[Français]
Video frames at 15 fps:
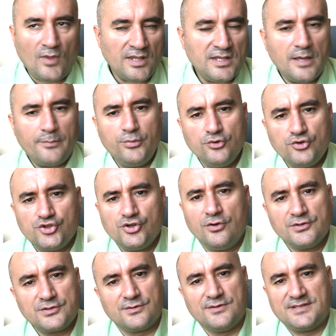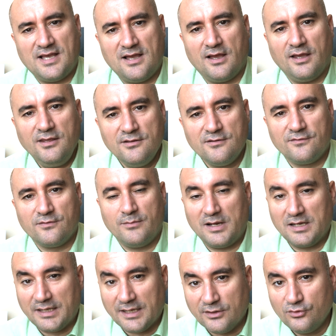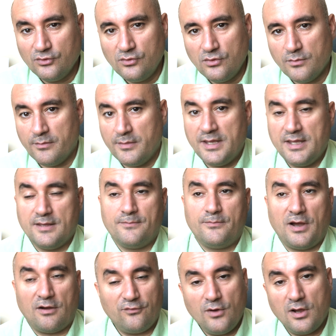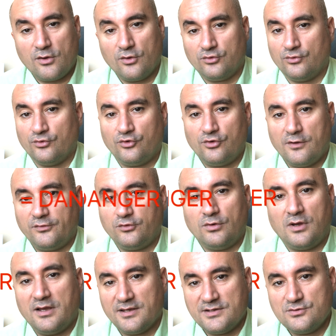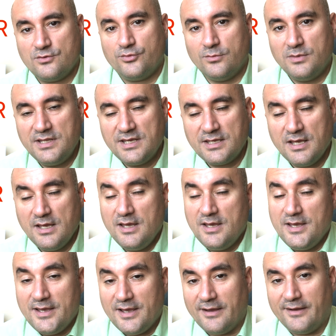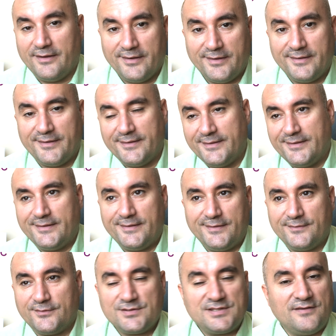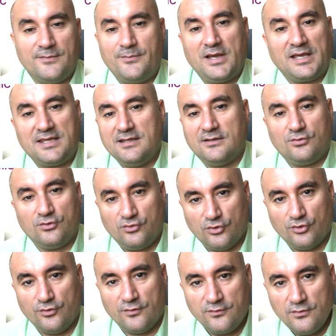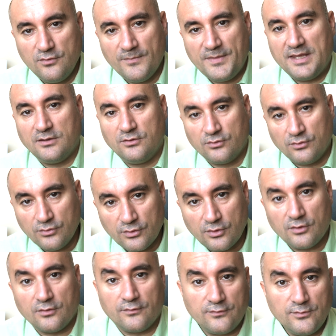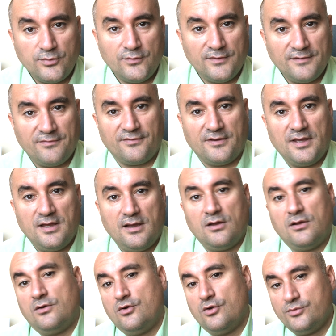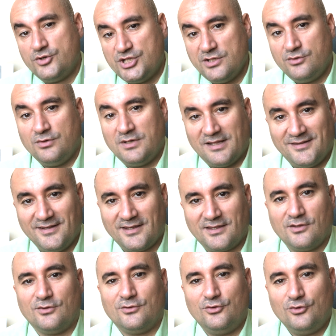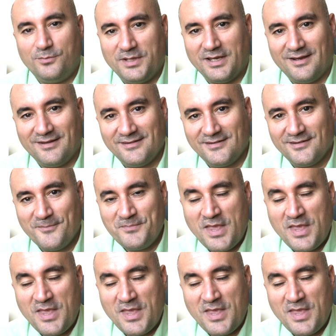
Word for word: il y a peu de chances que ça arrive, malgré tout, mais parfois quand on surfe sur un réseau public, euh, vous ne savez pas qui est autour de vous, et donc vous pouvez faire l'objet d'une attaque de pirates.